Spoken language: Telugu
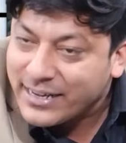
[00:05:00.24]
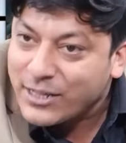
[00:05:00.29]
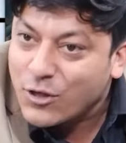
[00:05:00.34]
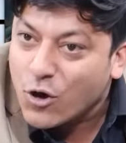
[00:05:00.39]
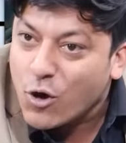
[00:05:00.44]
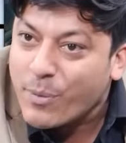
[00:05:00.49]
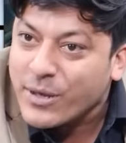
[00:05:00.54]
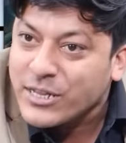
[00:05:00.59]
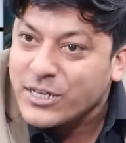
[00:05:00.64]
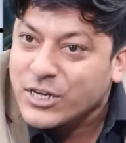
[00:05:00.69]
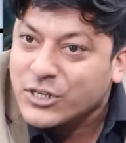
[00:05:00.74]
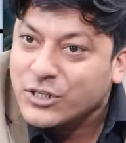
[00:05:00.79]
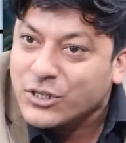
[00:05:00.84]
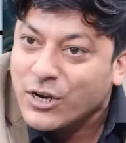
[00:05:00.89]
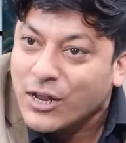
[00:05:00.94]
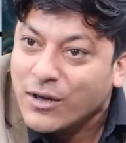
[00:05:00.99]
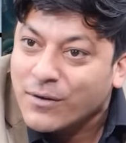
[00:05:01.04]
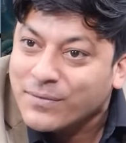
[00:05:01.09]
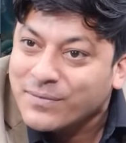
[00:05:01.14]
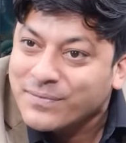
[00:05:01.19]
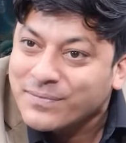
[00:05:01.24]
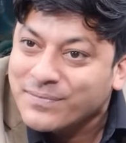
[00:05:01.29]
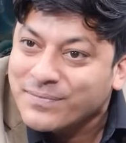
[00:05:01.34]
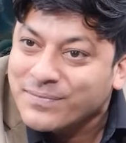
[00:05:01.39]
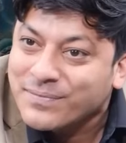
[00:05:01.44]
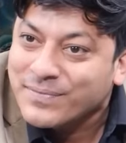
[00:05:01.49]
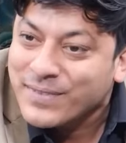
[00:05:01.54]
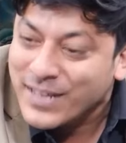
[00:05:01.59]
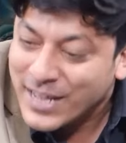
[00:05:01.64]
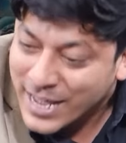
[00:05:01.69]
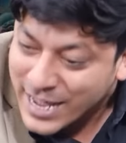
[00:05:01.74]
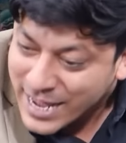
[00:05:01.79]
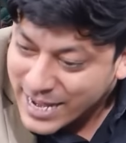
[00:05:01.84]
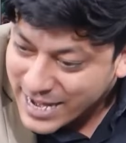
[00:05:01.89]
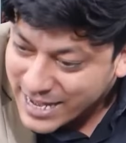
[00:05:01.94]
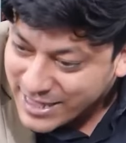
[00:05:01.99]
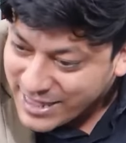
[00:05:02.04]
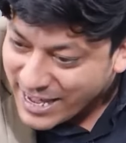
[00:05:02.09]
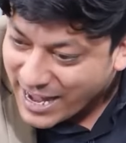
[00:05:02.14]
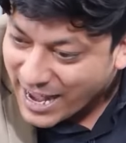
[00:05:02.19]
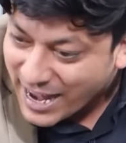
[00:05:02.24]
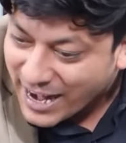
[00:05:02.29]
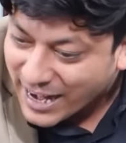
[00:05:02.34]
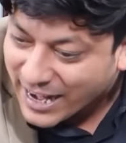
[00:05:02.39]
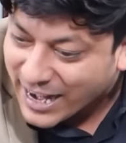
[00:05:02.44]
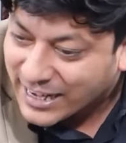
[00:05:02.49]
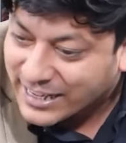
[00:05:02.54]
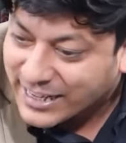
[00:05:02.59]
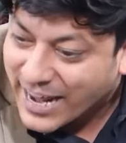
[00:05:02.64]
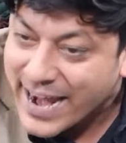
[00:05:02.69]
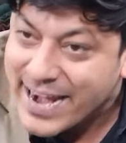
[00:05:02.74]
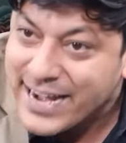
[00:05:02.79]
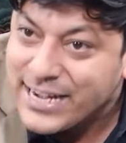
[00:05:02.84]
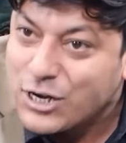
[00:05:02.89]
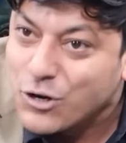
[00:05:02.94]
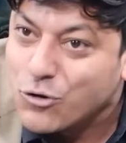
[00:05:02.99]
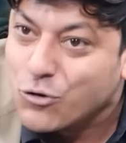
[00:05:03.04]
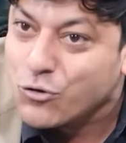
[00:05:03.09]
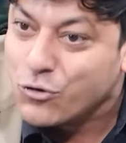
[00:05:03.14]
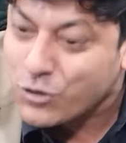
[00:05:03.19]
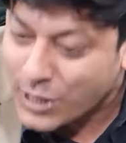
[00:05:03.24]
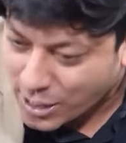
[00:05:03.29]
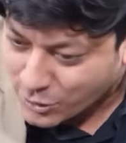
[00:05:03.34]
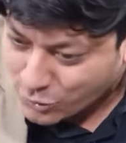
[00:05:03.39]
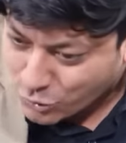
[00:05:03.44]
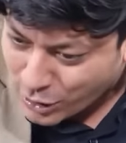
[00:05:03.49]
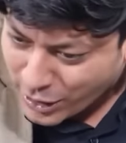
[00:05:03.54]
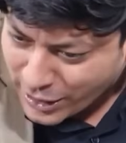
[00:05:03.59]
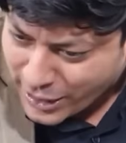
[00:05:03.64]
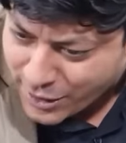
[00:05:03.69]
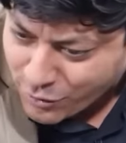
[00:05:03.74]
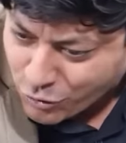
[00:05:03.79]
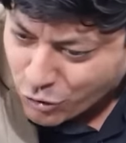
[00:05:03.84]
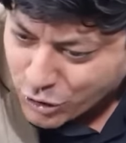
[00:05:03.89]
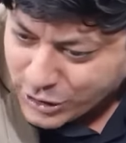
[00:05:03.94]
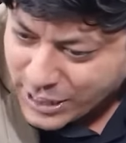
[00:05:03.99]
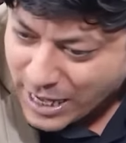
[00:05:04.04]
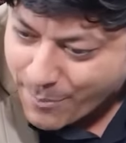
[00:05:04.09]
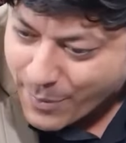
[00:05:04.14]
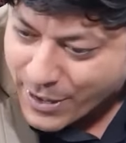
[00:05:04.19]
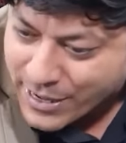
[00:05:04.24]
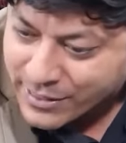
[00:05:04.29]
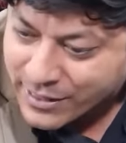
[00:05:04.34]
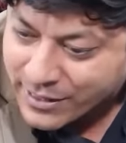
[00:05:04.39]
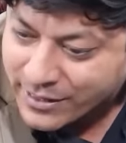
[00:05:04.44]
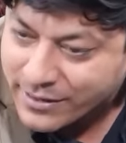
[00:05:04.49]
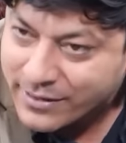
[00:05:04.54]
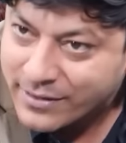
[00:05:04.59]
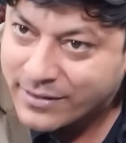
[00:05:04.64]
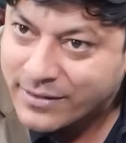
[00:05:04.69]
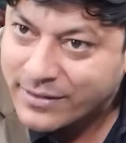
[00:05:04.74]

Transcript: ఇది ఓపెన్ చేస్తున్నాం ఇది గనక టైట్గా ఉందా చూడండి ఎంతోసేపు అయింది